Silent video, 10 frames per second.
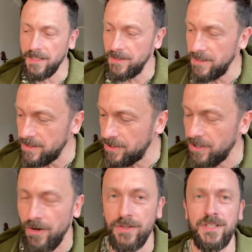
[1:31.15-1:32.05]
jak to jest,
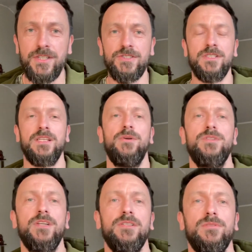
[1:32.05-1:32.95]
że on jeszcze
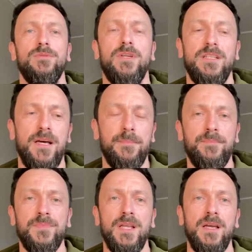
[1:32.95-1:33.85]
cały czas tutaj nam